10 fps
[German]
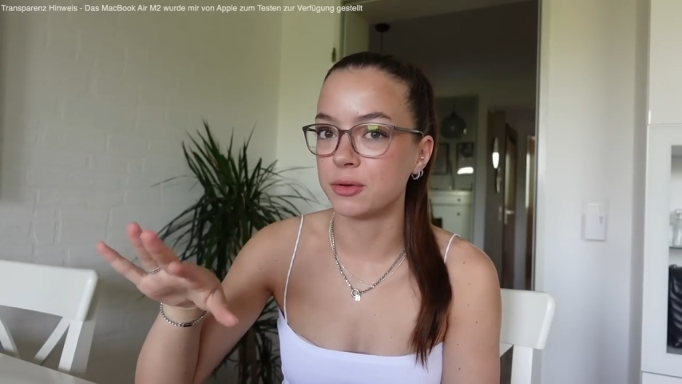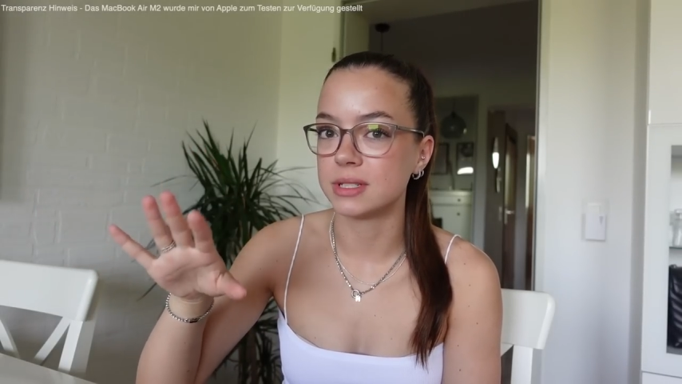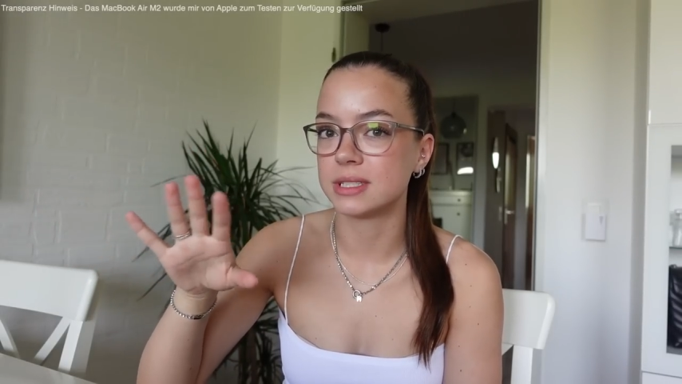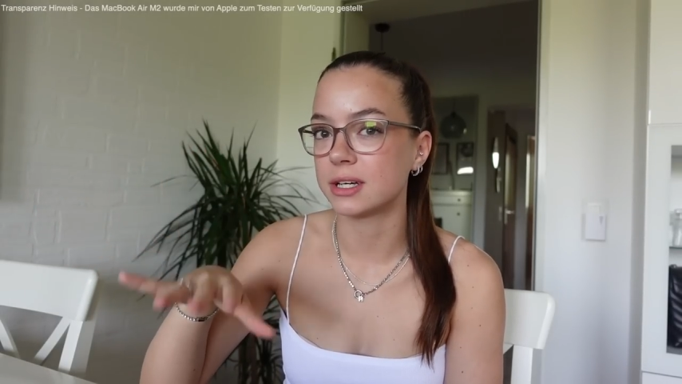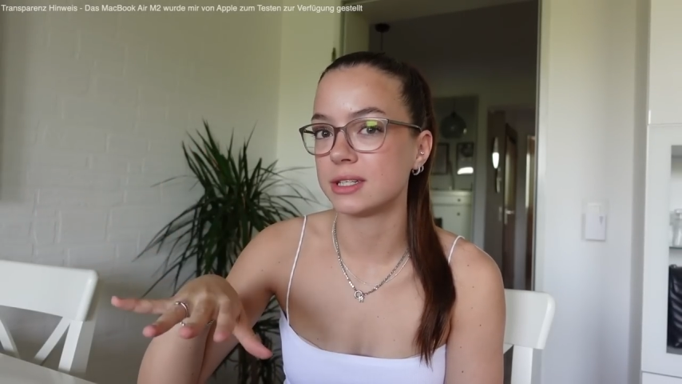Und
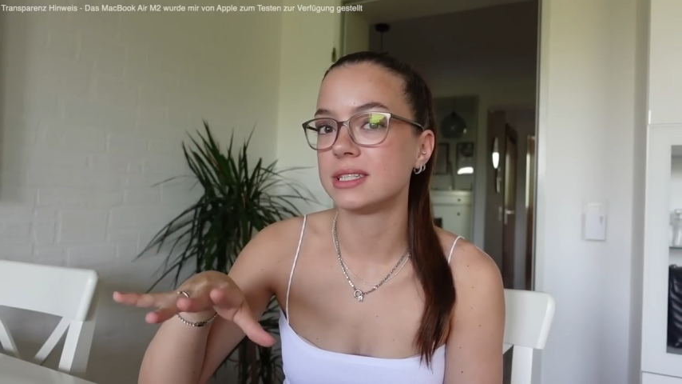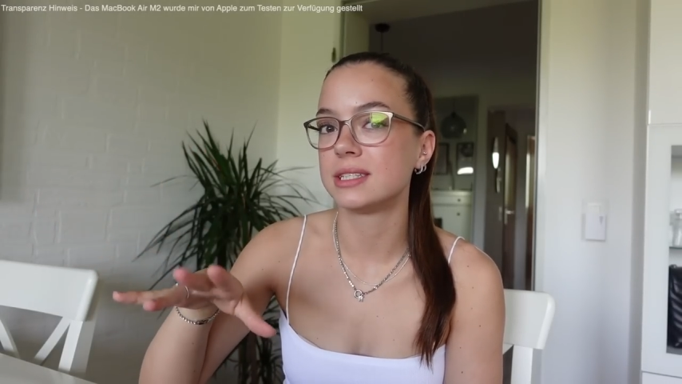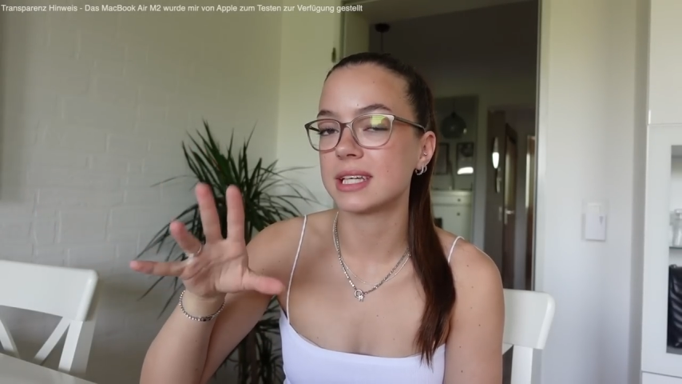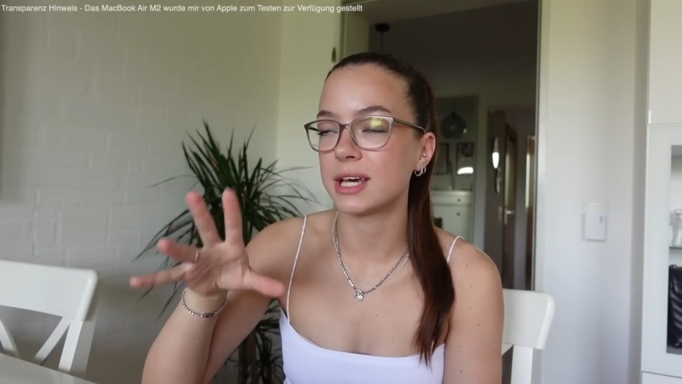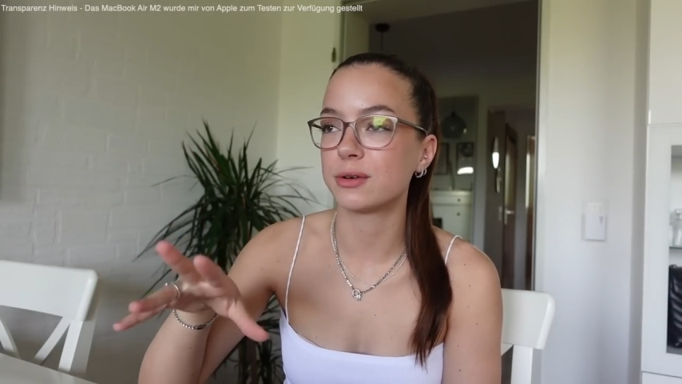ich dachte, ich
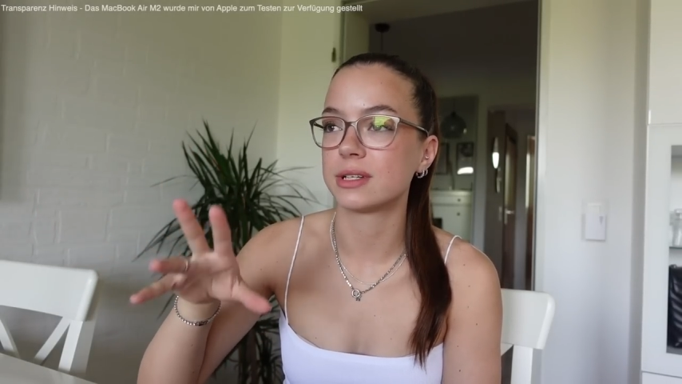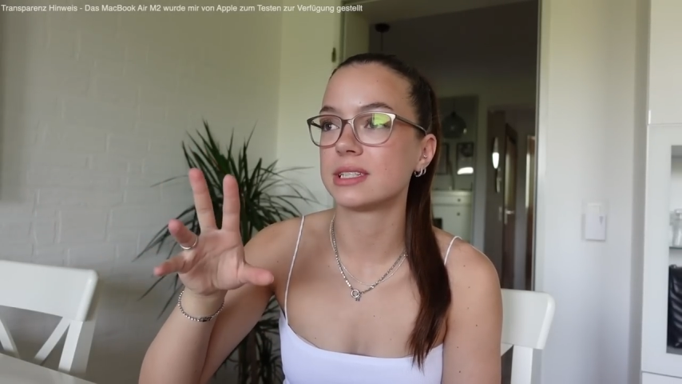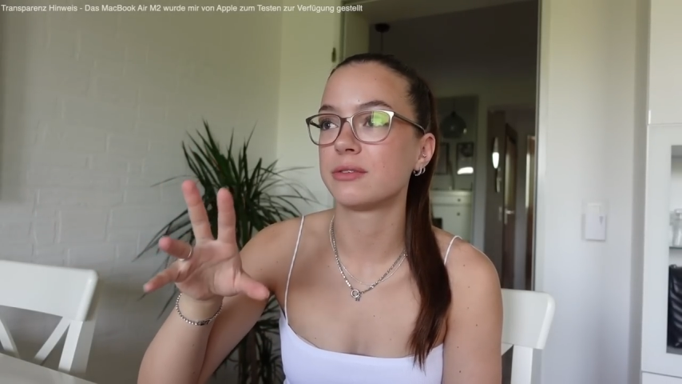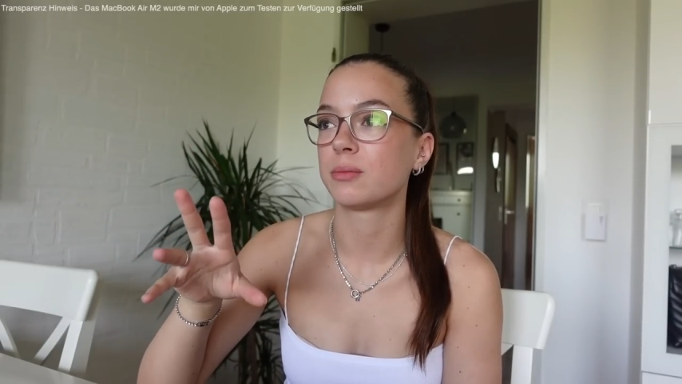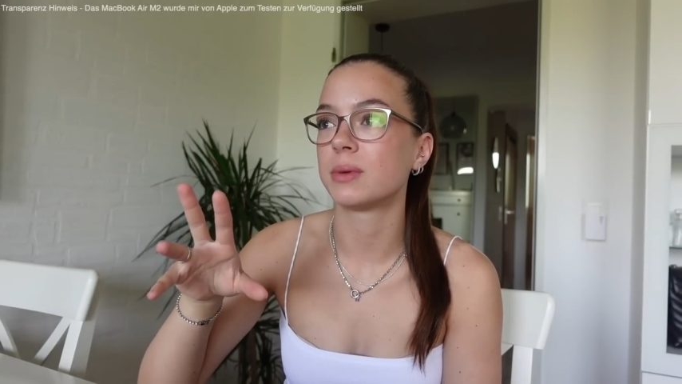zeige euch jetzt
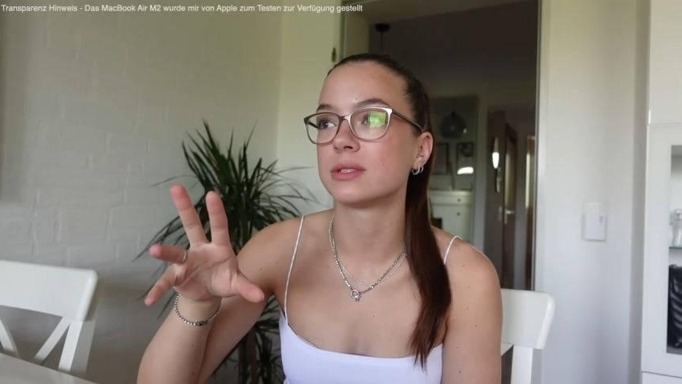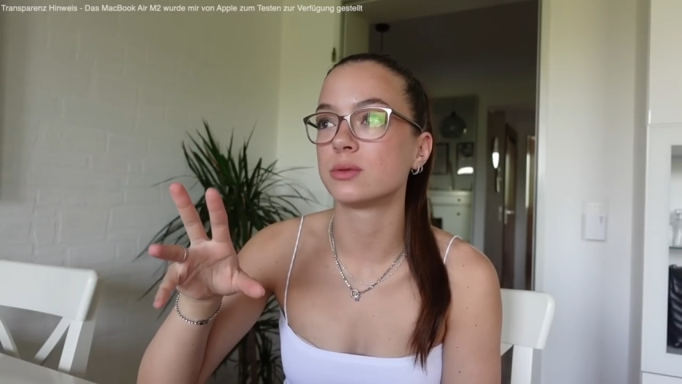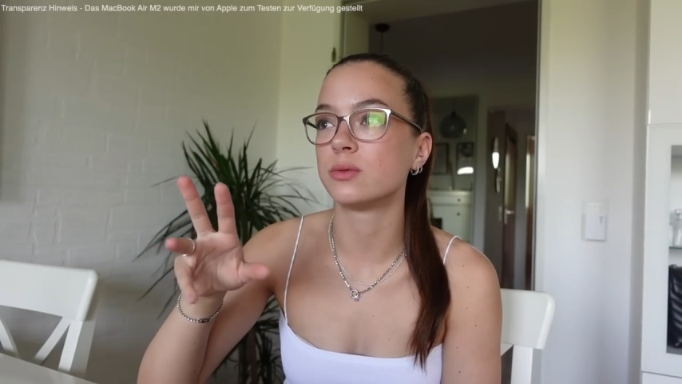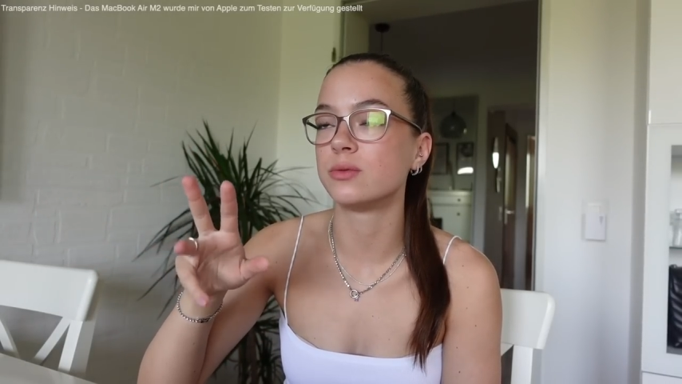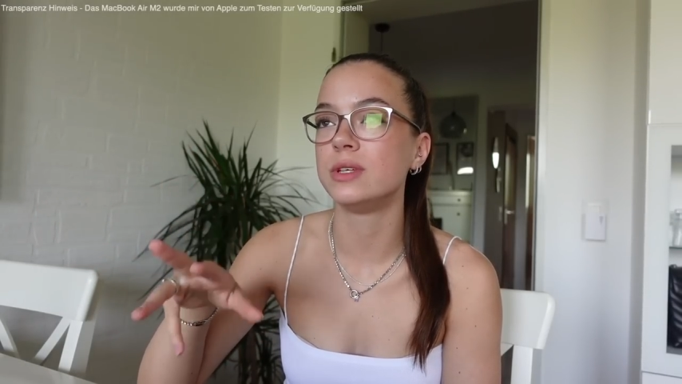einfach mal
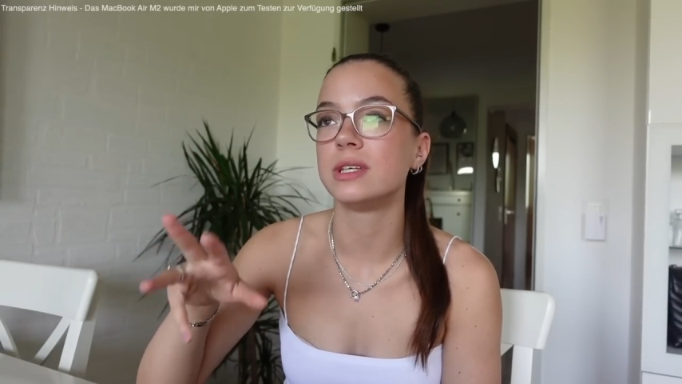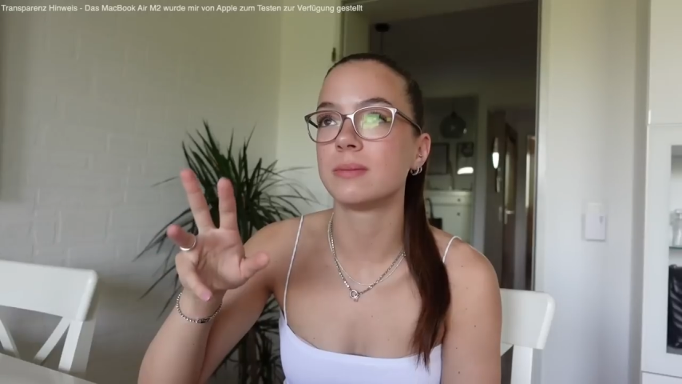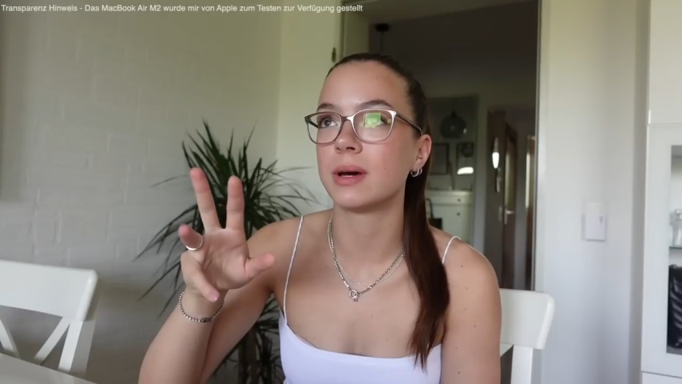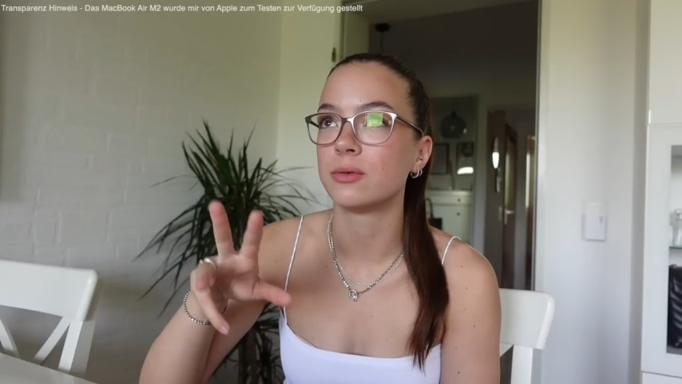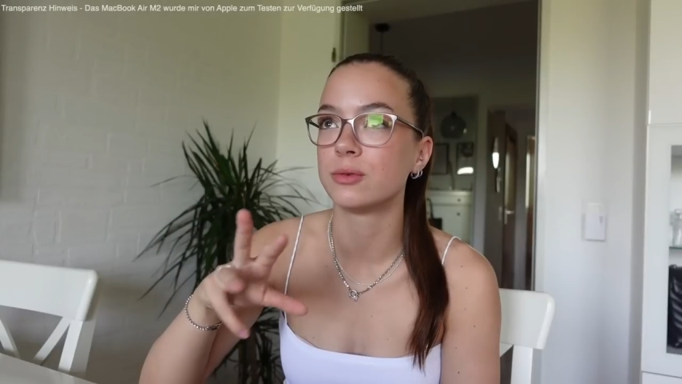so, wie ich
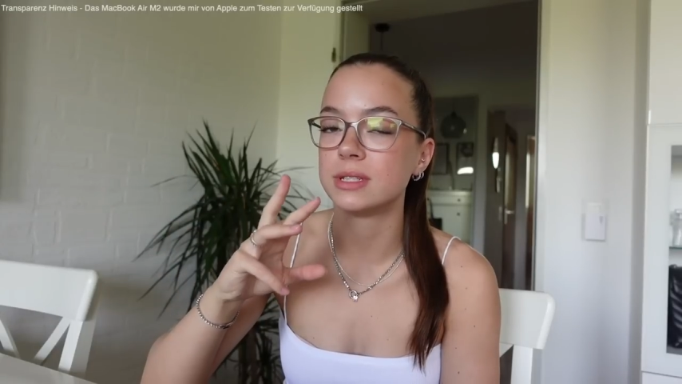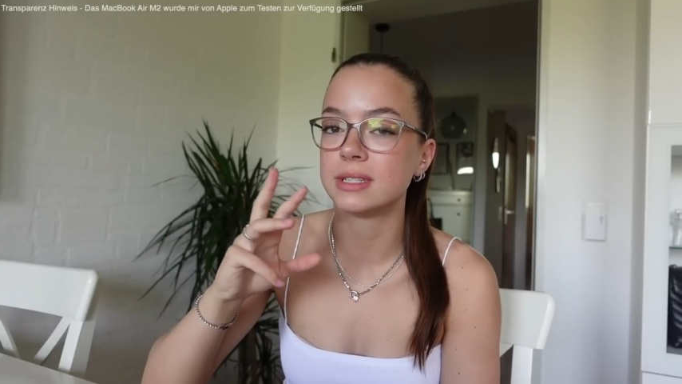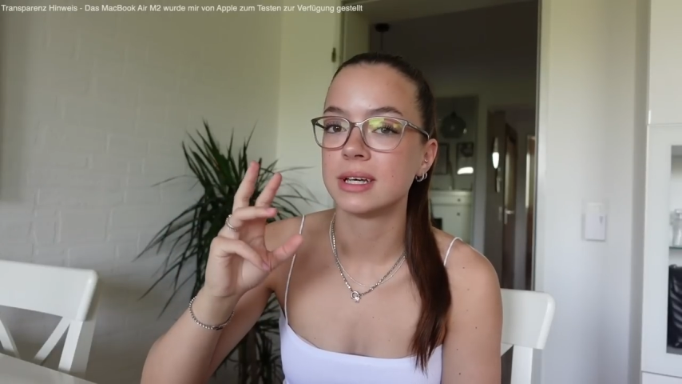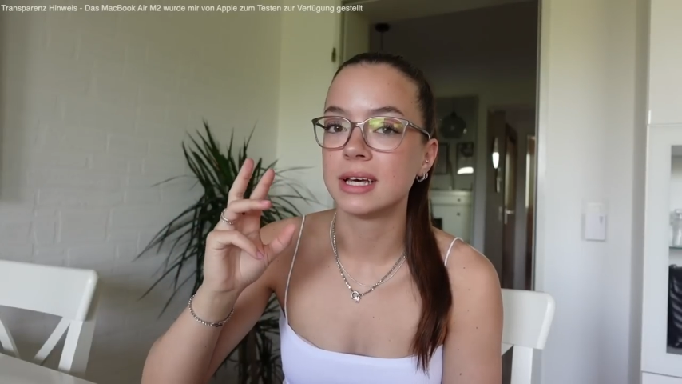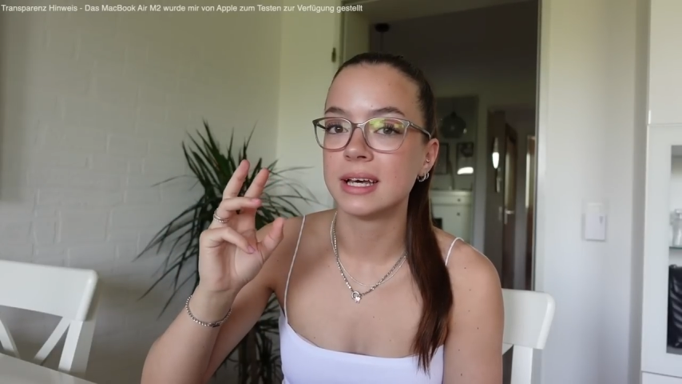meine
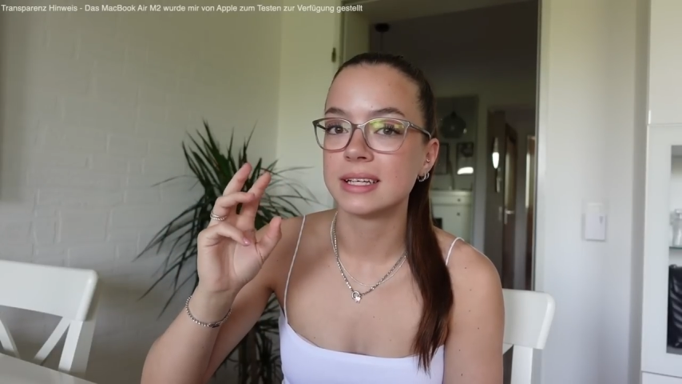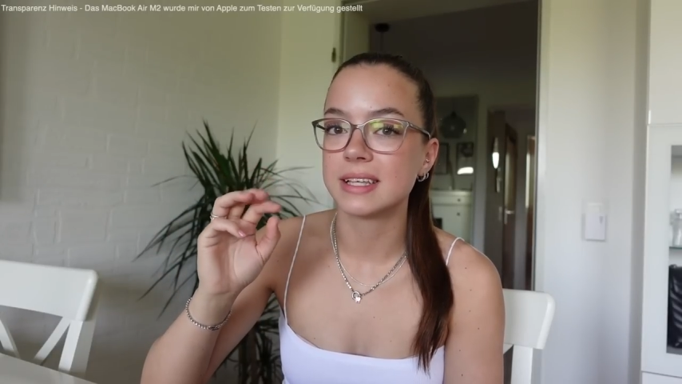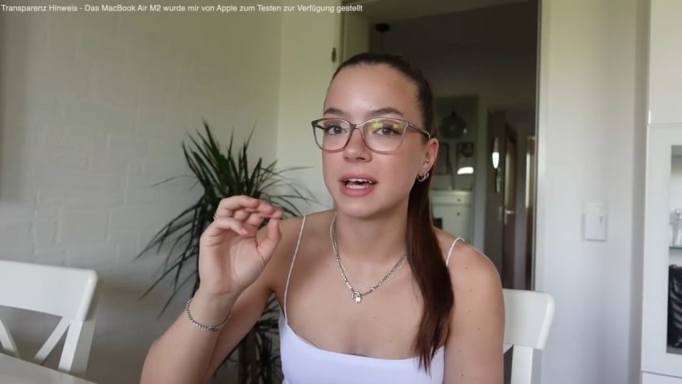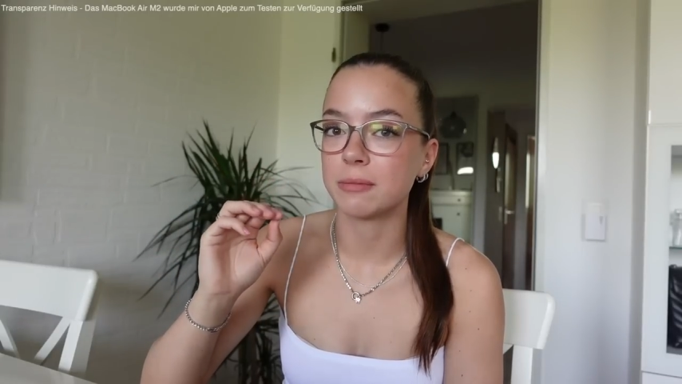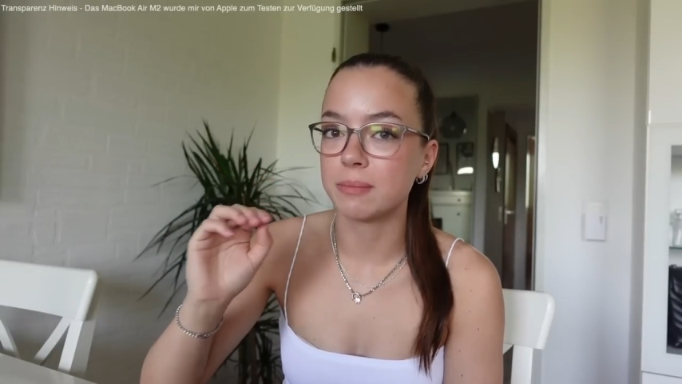
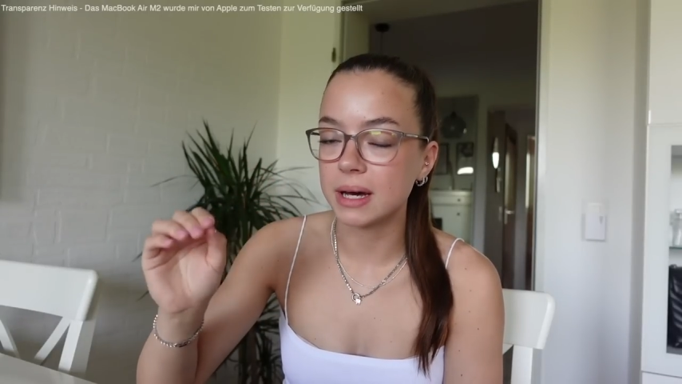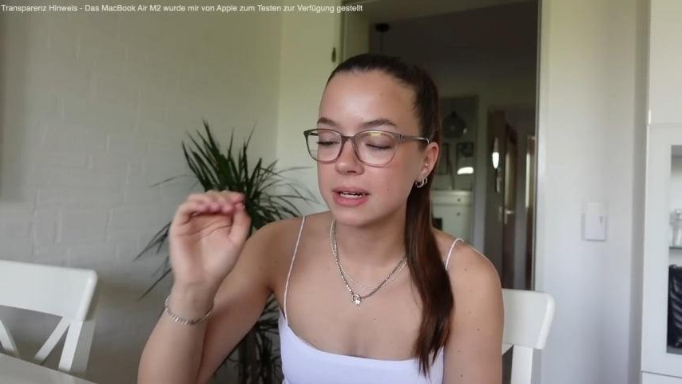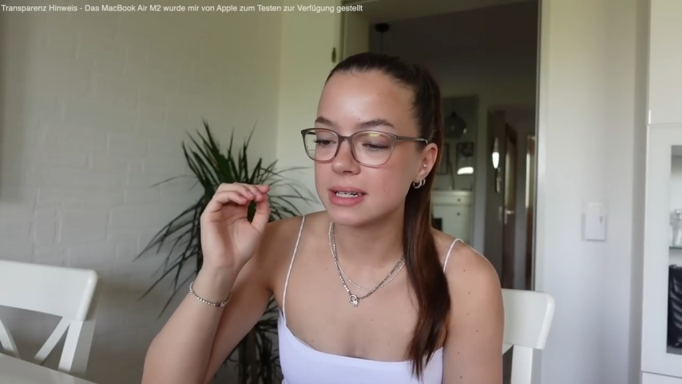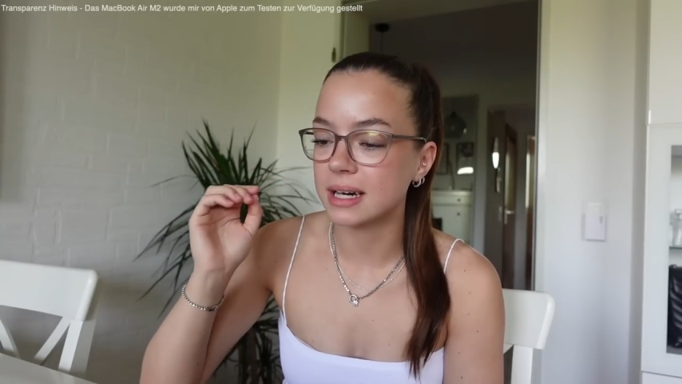Uni-Sachen mache.